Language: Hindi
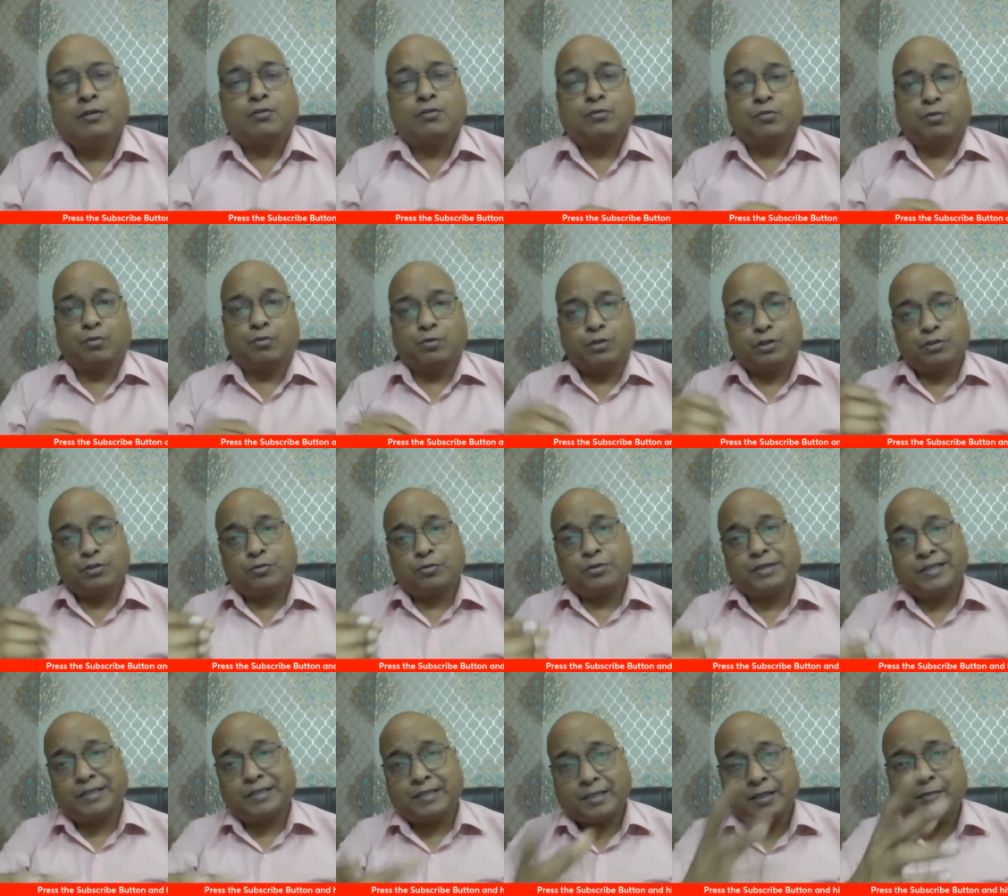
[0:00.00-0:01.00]
छोटी छोटी
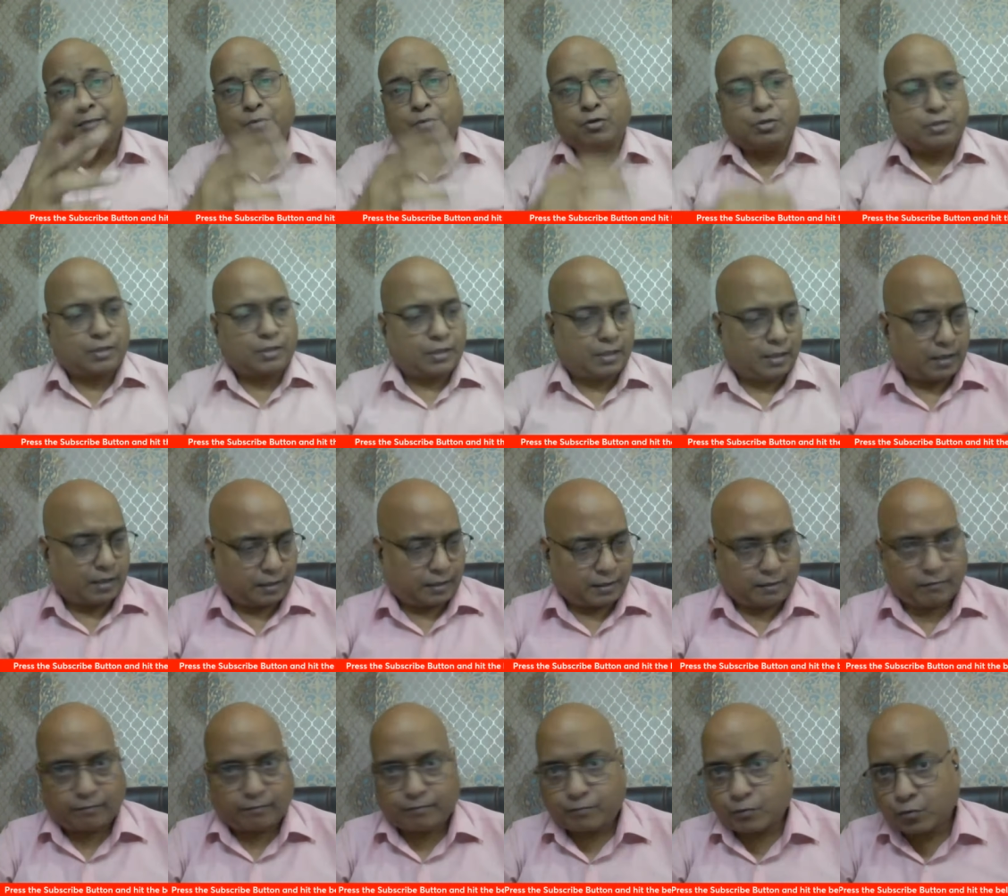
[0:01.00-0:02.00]
टीमों से हारे
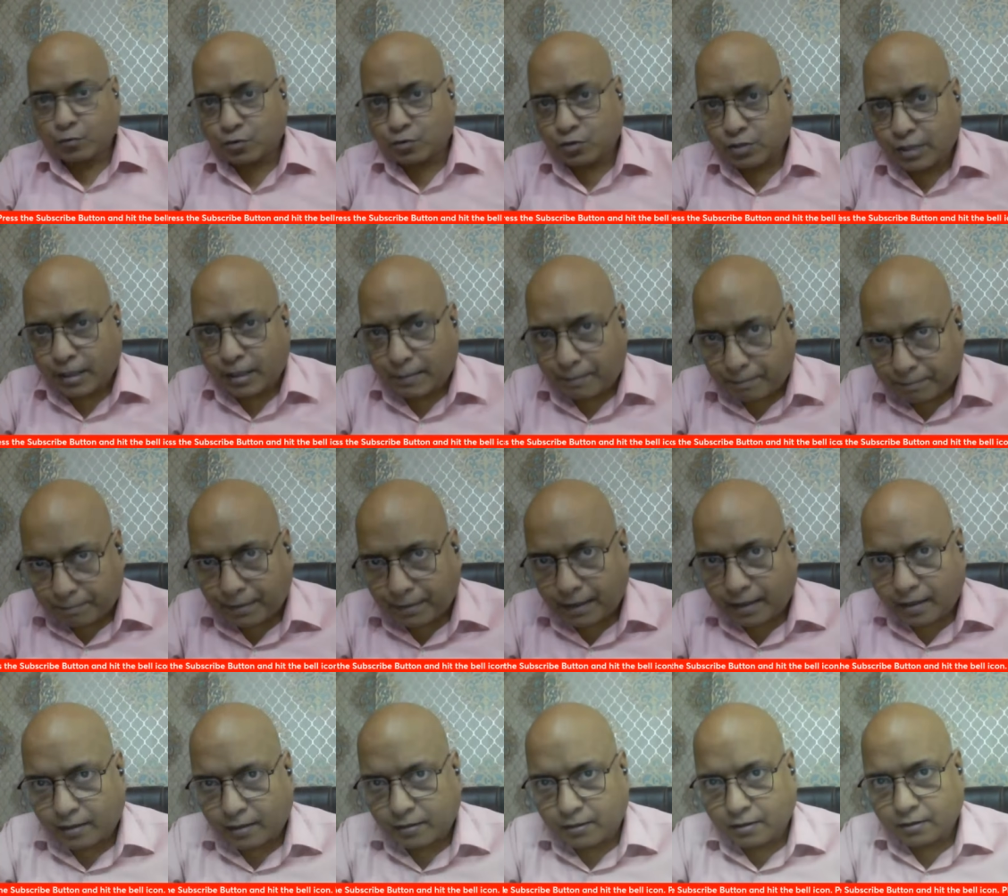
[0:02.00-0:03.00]
उसके
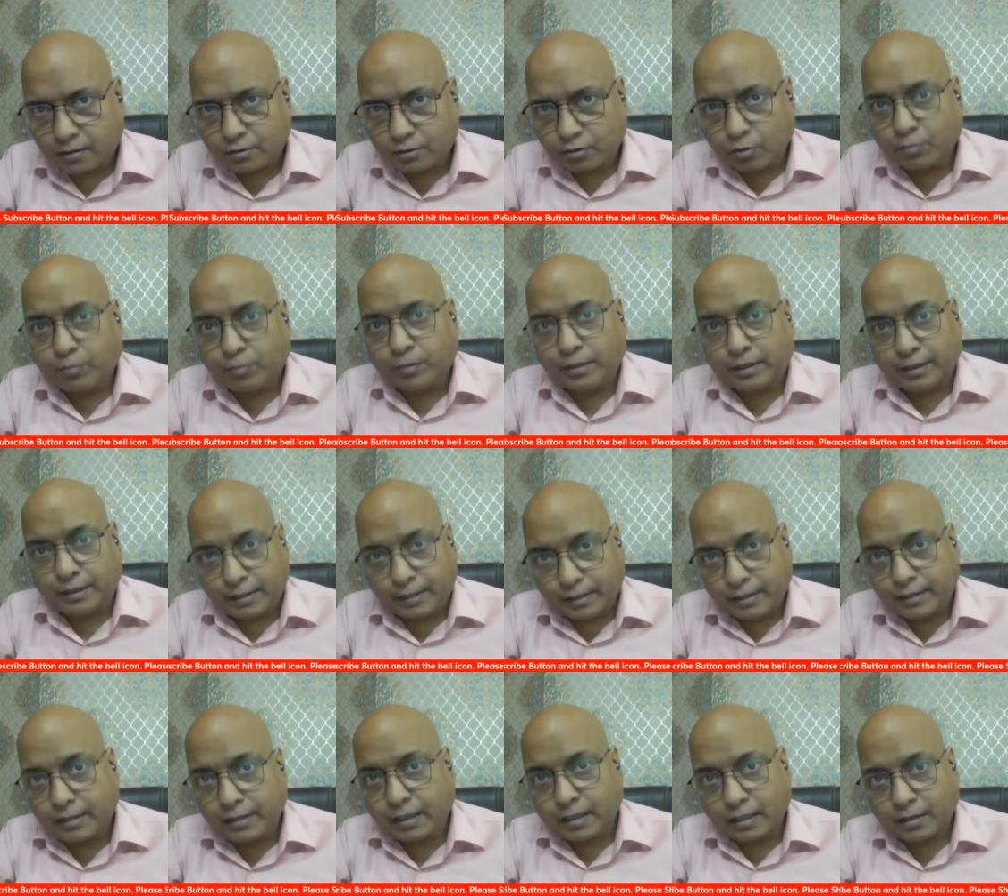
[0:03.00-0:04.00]
बाद तुम
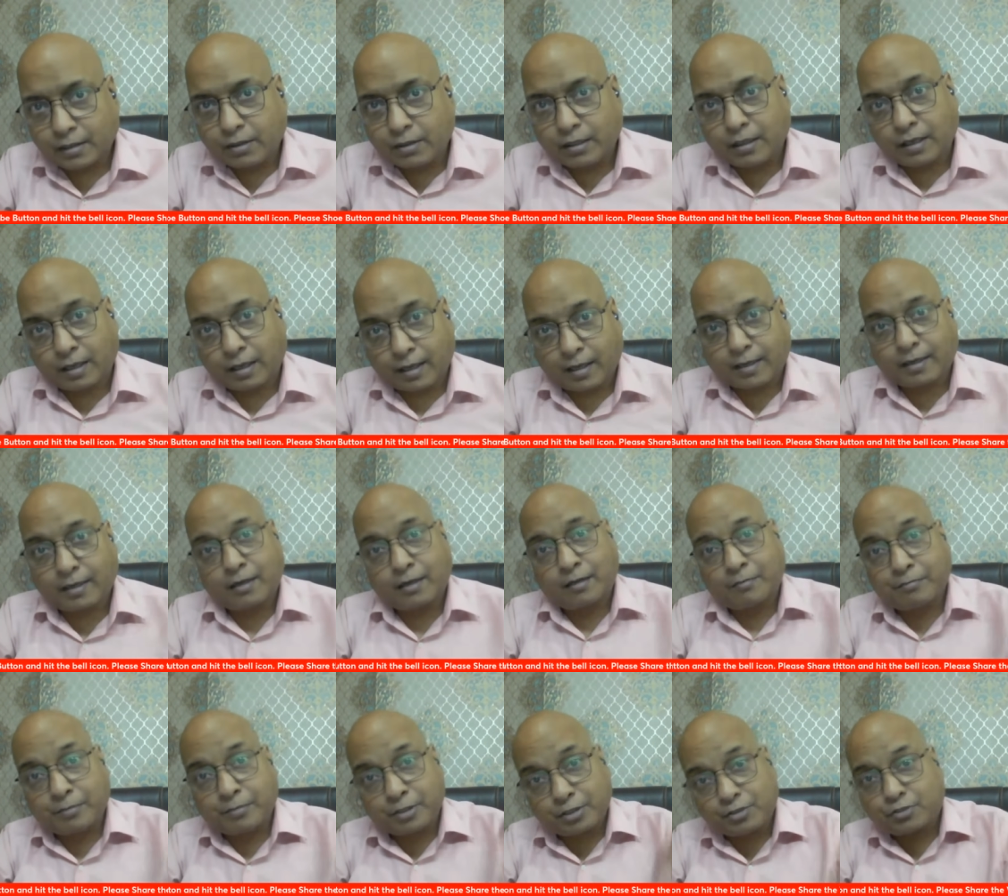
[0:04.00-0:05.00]
इंडिया के हारने
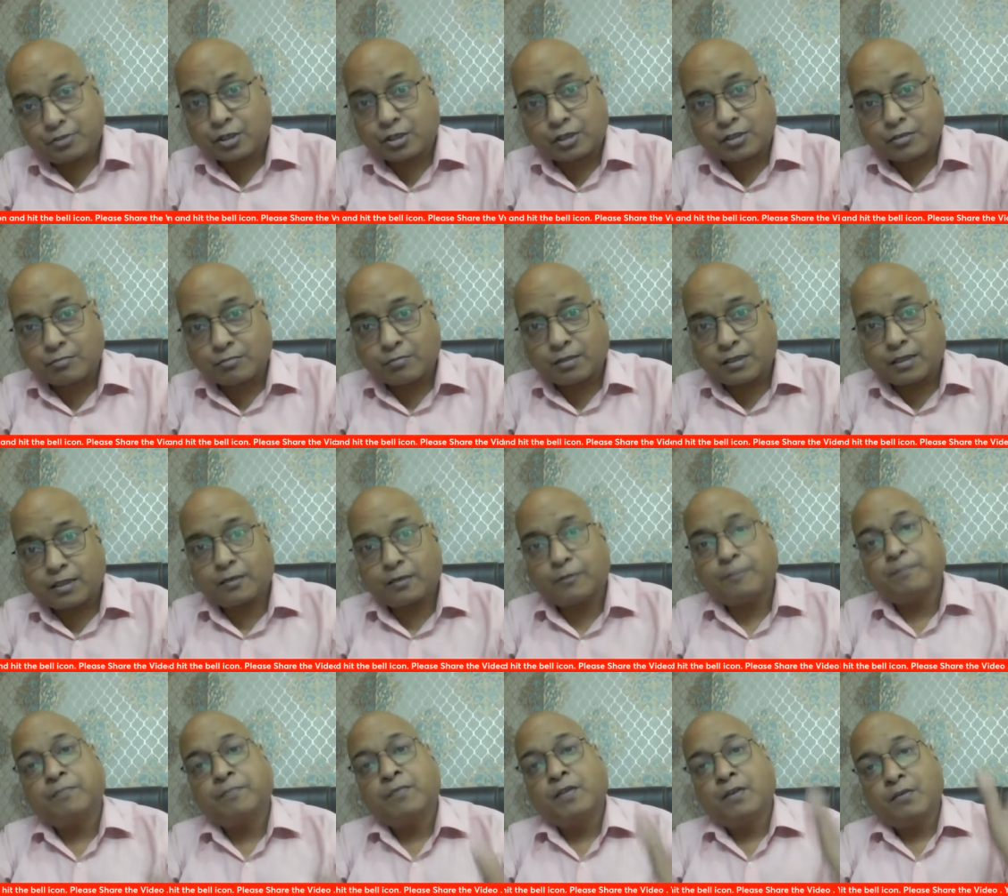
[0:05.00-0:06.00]
पे जश्न मना रहे
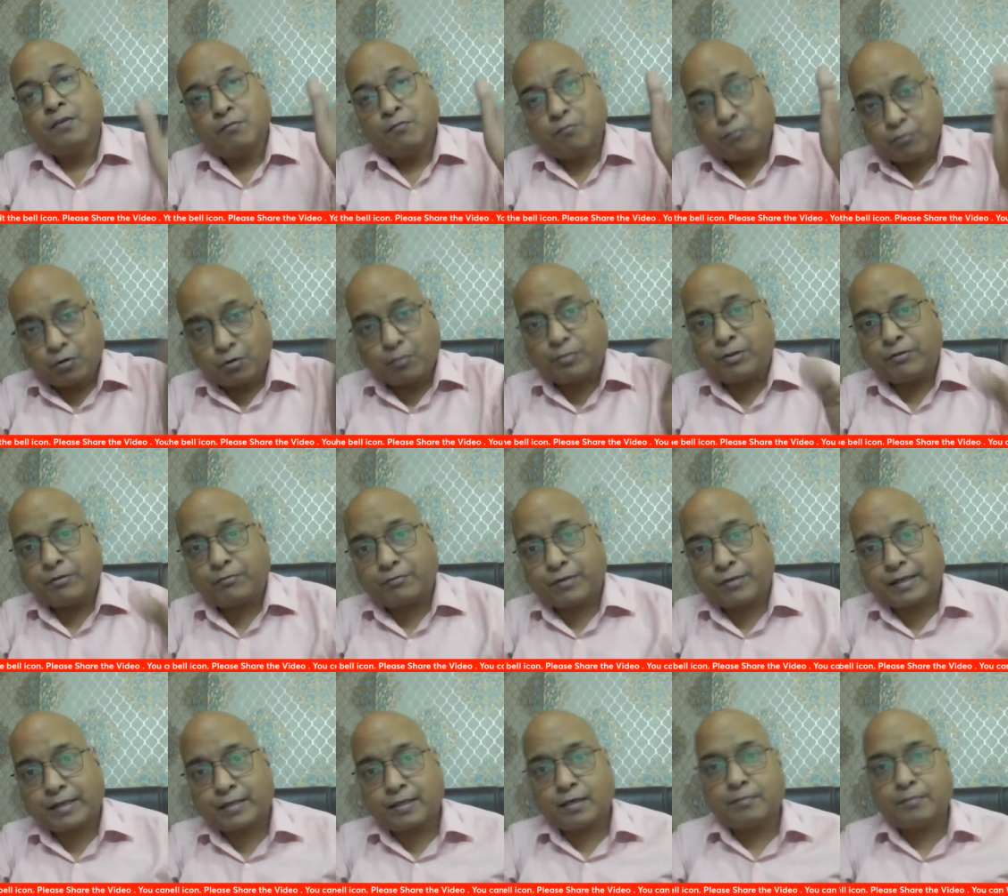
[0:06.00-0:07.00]
हो वो भी
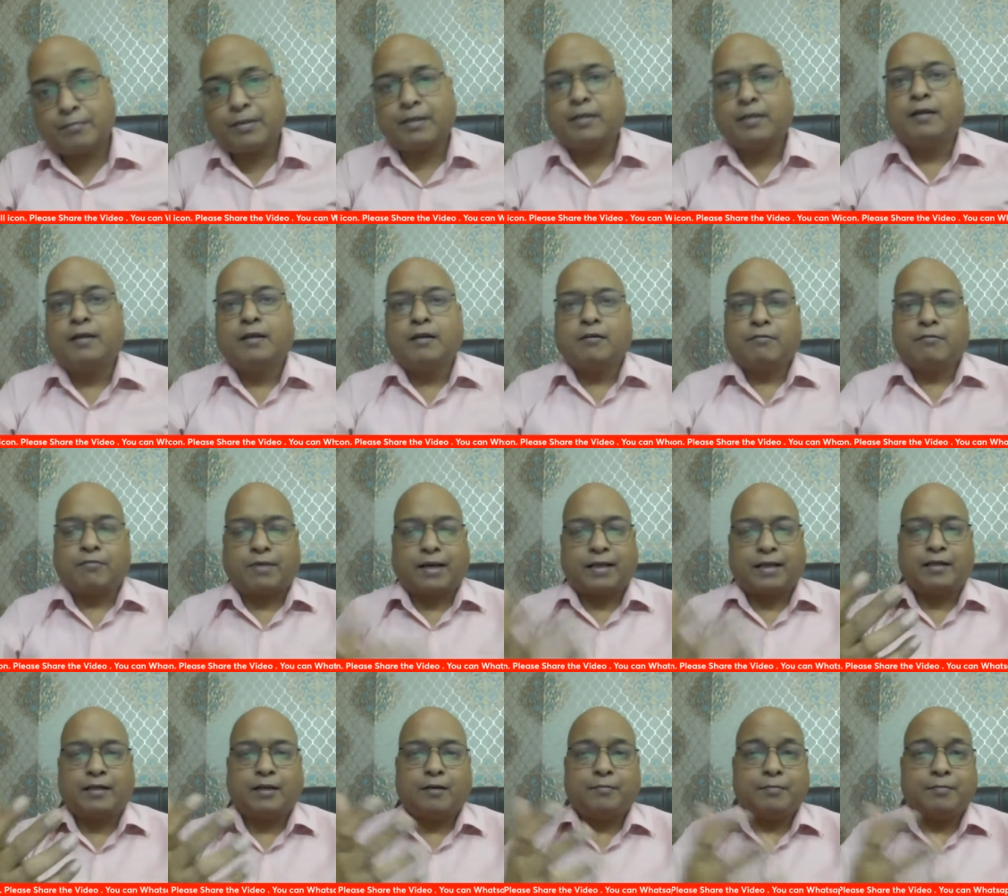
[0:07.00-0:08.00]
फाइनल में
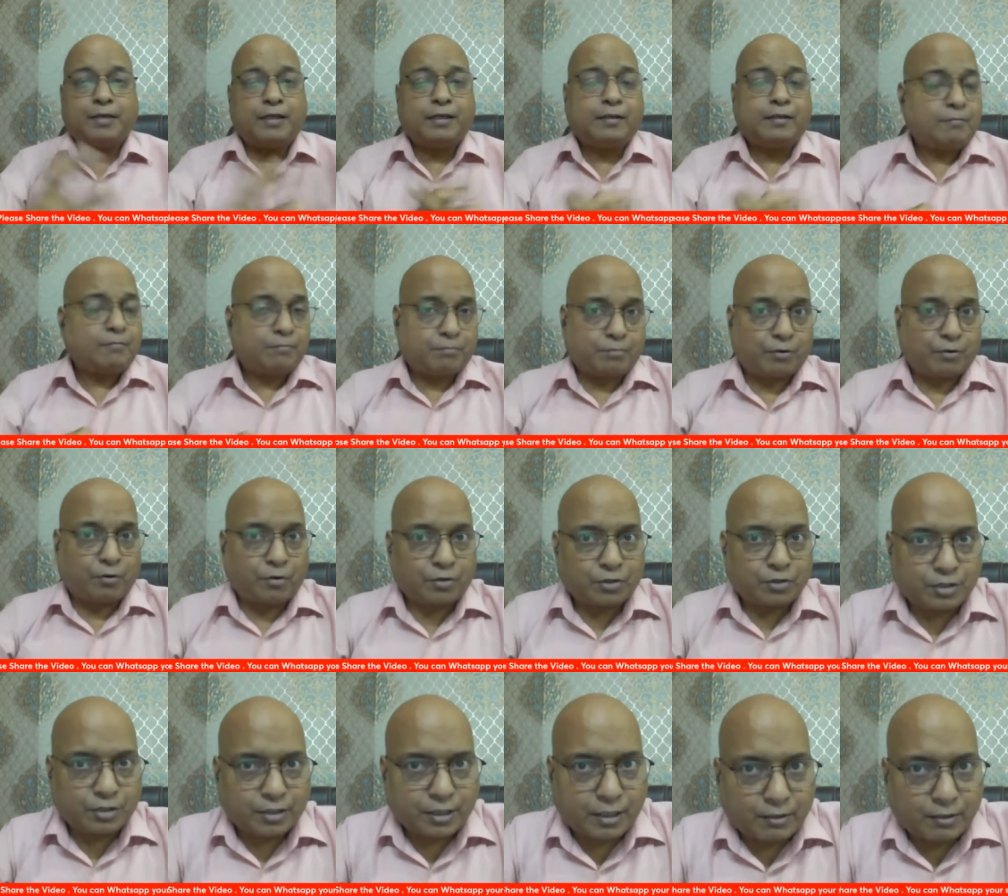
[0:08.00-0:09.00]
फाइनल में
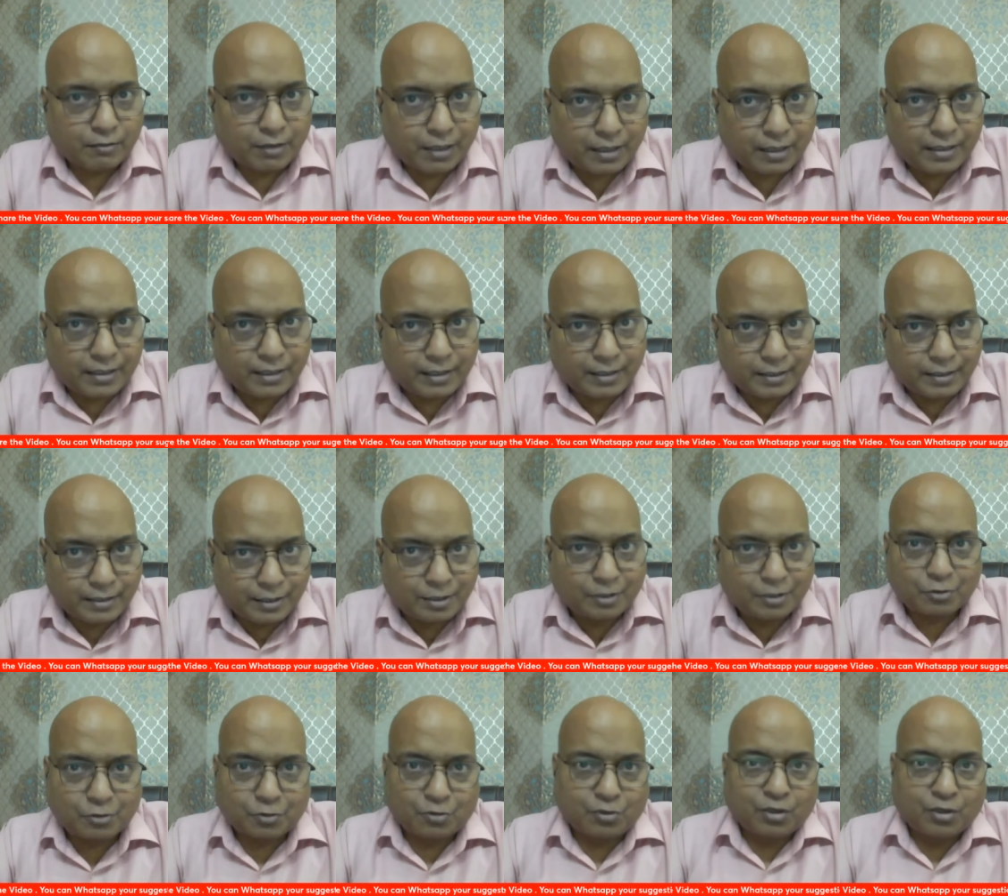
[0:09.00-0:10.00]
पहुंचने वाले ही
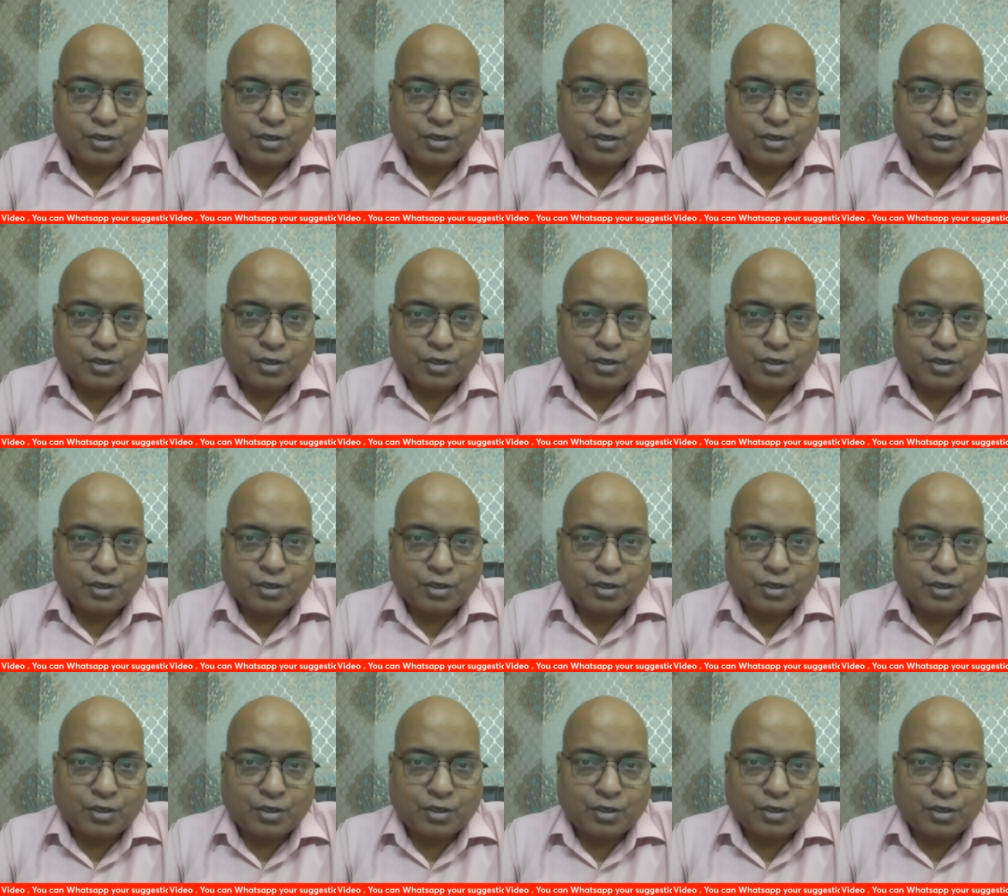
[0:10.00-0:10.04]
तो